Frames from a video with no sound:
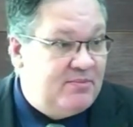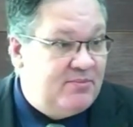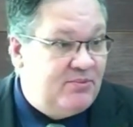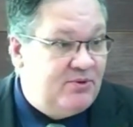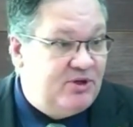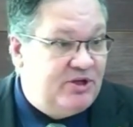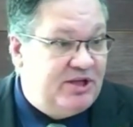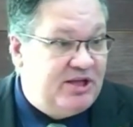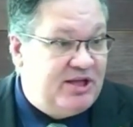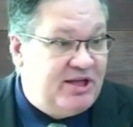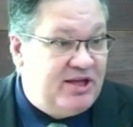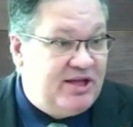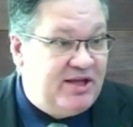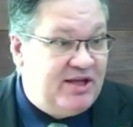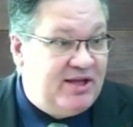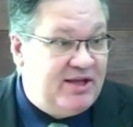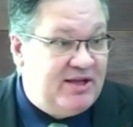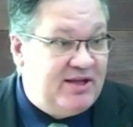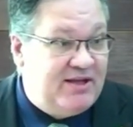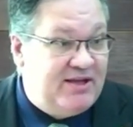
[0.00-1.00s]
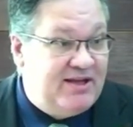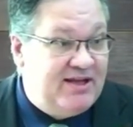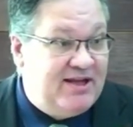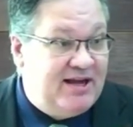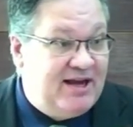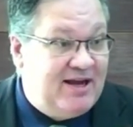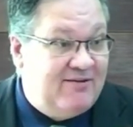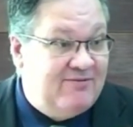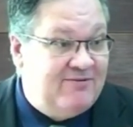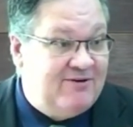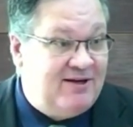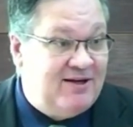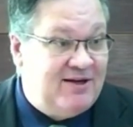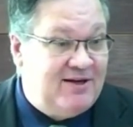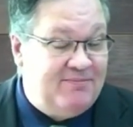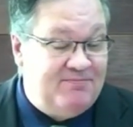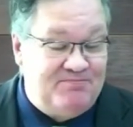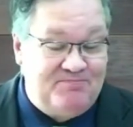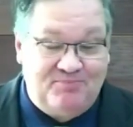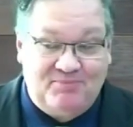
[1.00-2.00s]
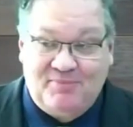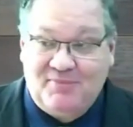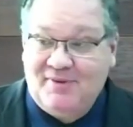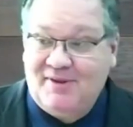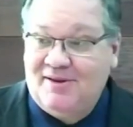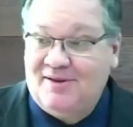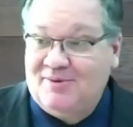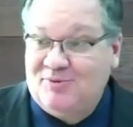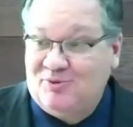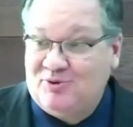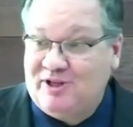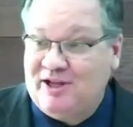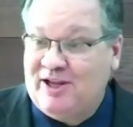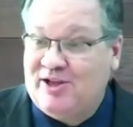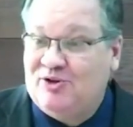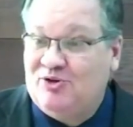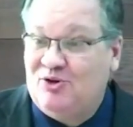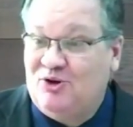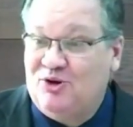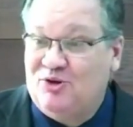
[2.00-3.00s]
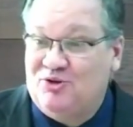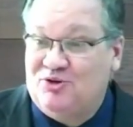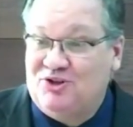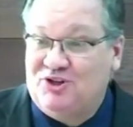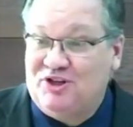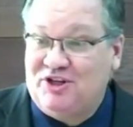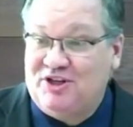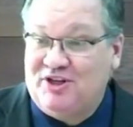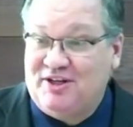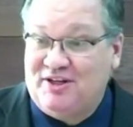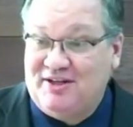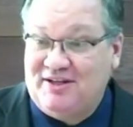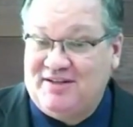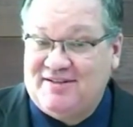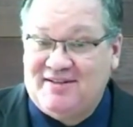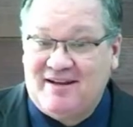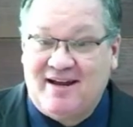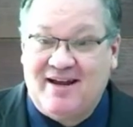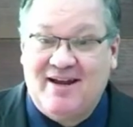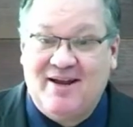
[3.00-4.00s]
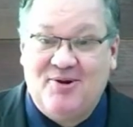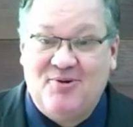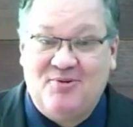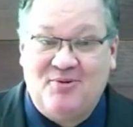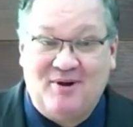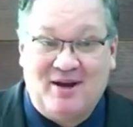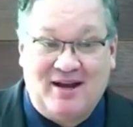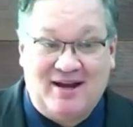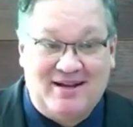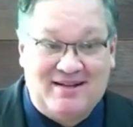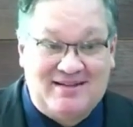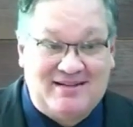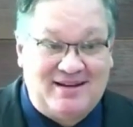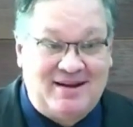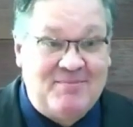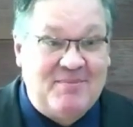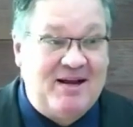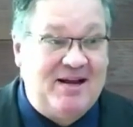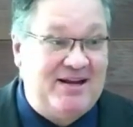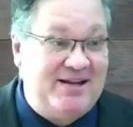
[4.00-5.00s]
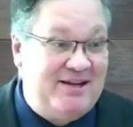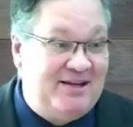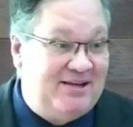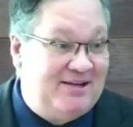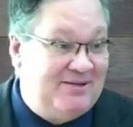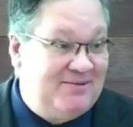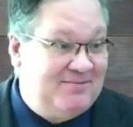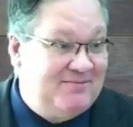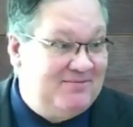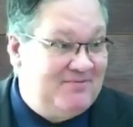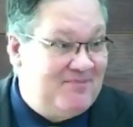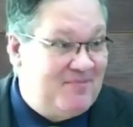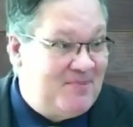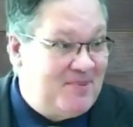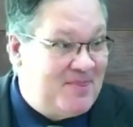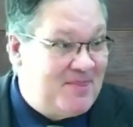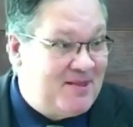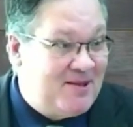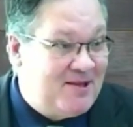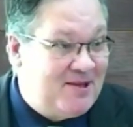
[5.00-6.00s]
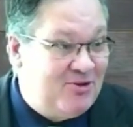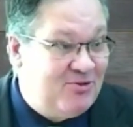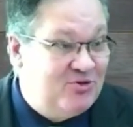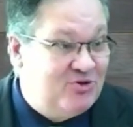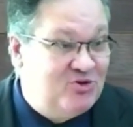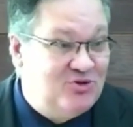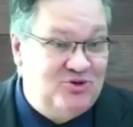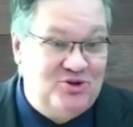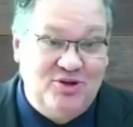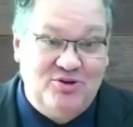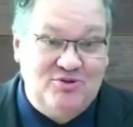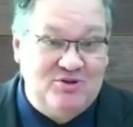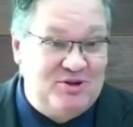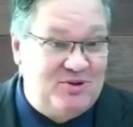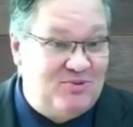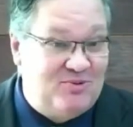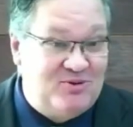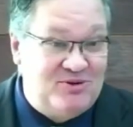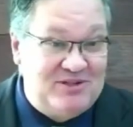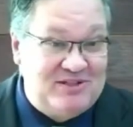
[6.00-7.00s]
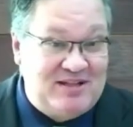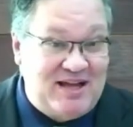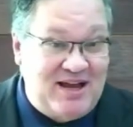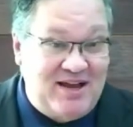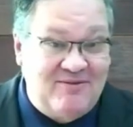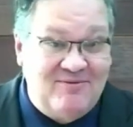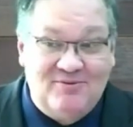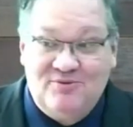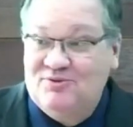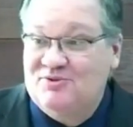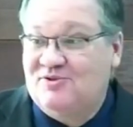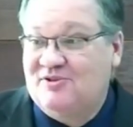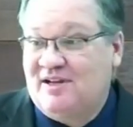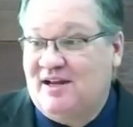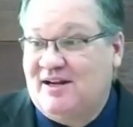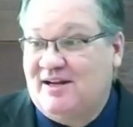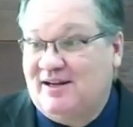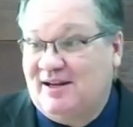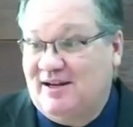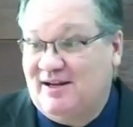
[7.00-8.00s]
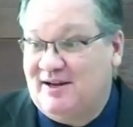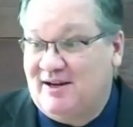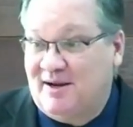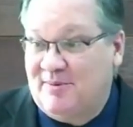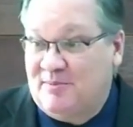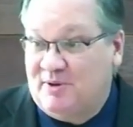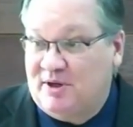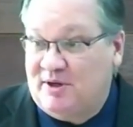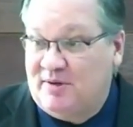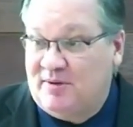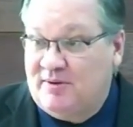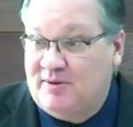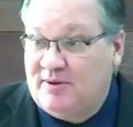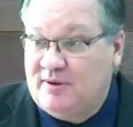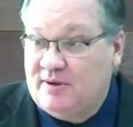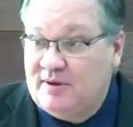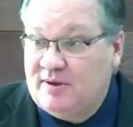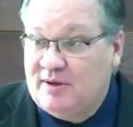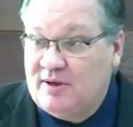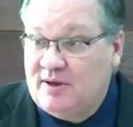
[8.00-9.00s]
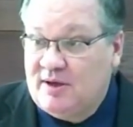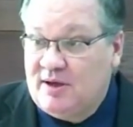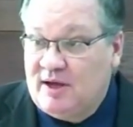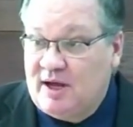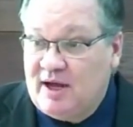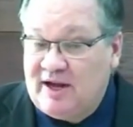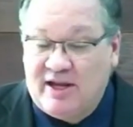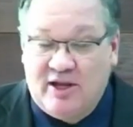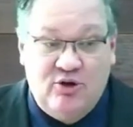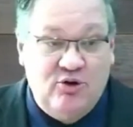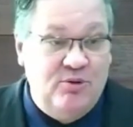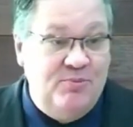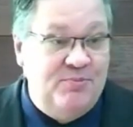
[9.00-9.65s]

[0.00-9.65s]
porque ligava o território de Israel a Samaria, e os judeus não gostavam de usar aquele caminho. Aquele